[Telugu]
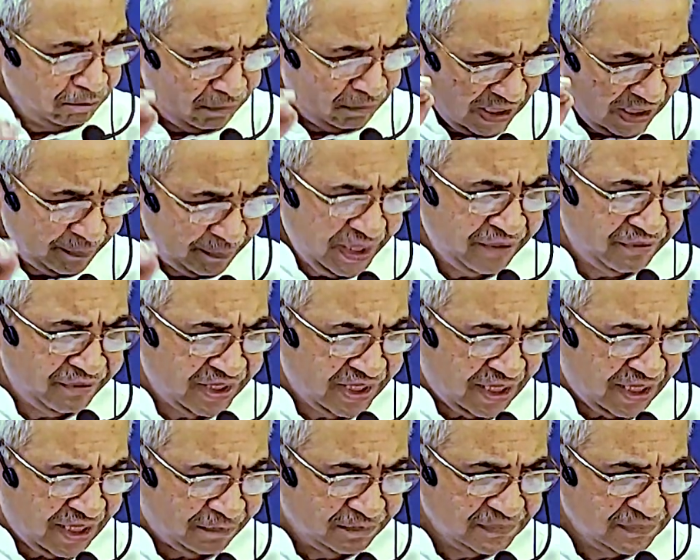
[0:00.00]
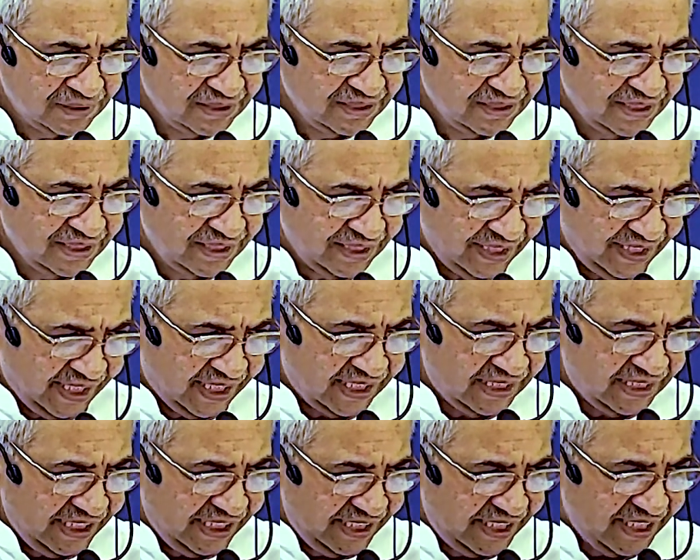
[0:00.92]
మనమే విన్నాం ఈ
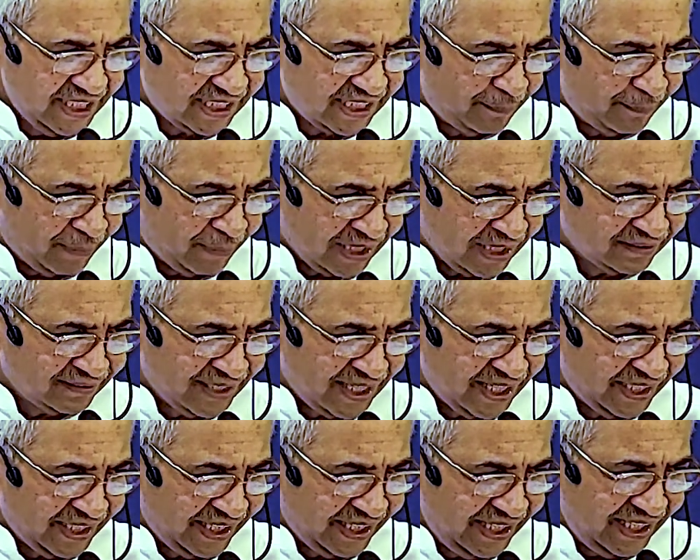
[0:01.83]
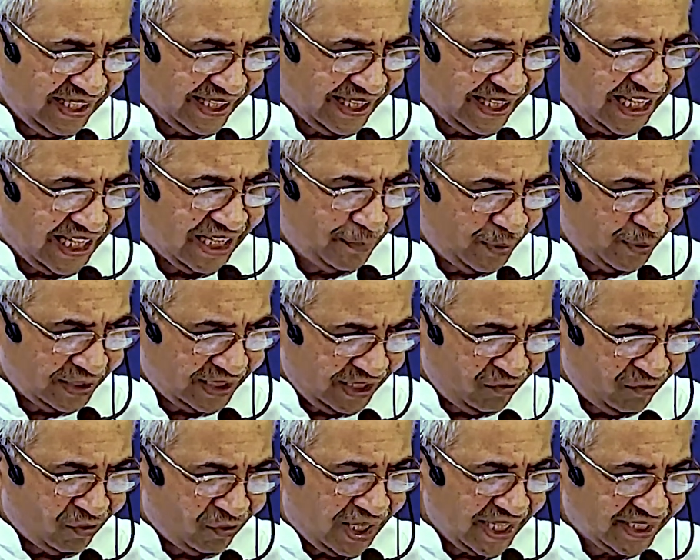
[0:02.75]
ఈ యొక్క మతాన్ని లేకపోతే
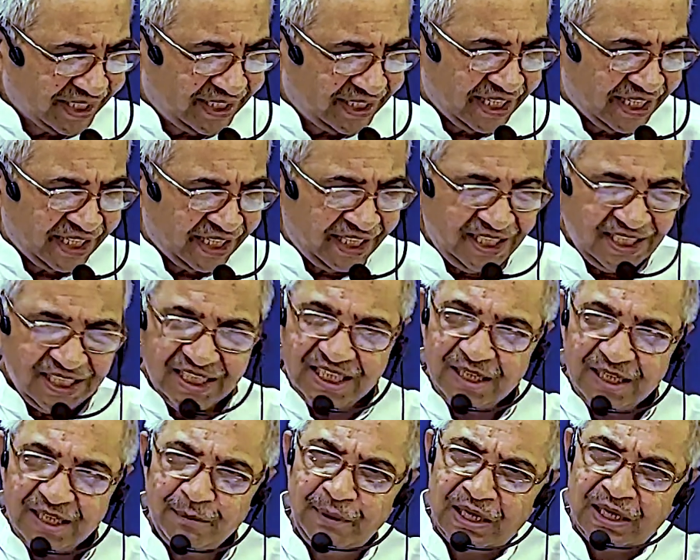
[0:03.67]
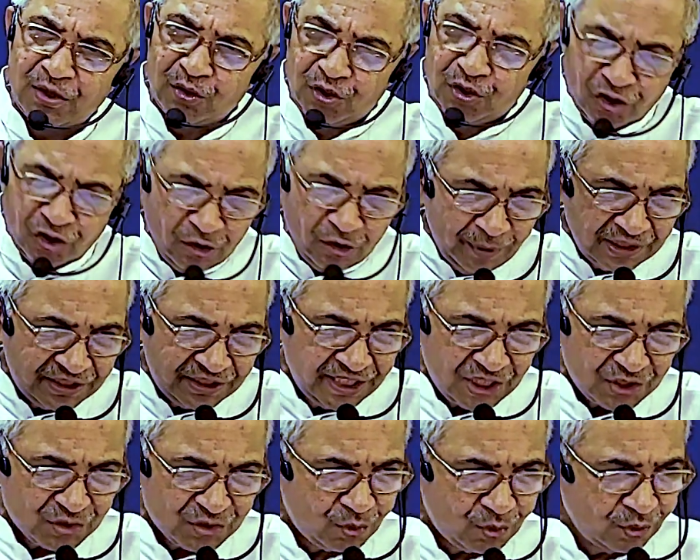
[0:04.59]
ఈ వాక్యాన్ని మీరు దిగుమతి
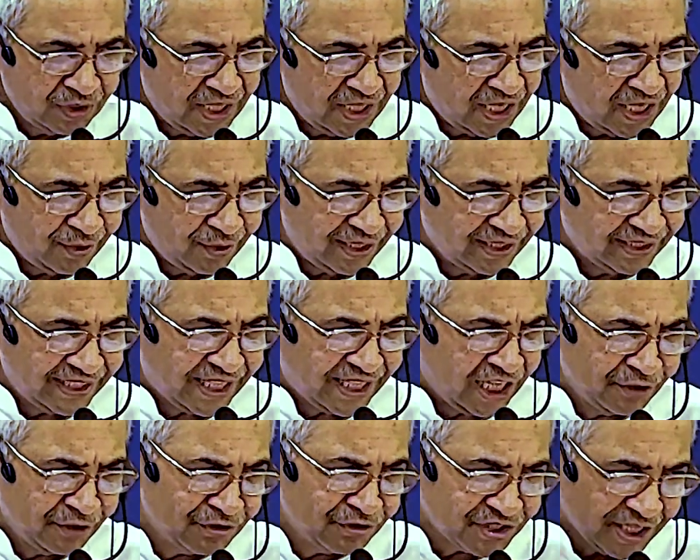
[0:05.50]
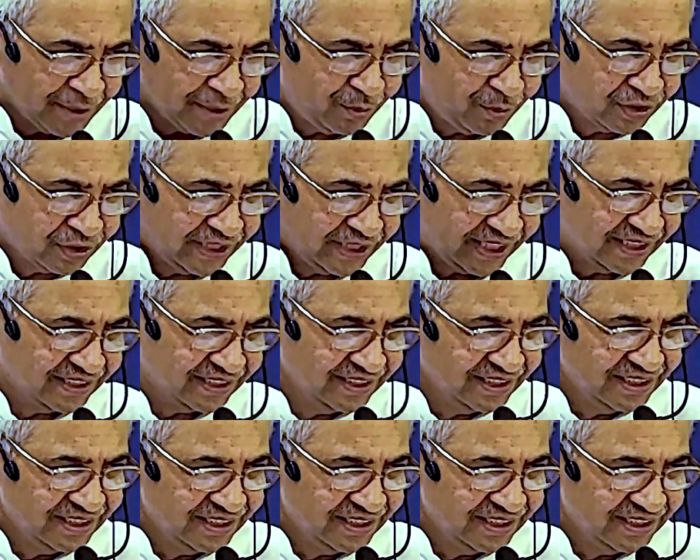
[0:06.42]
చేసుకున్నారు అంటే కన్ఫ్యూజ్ అయిపోద్దండి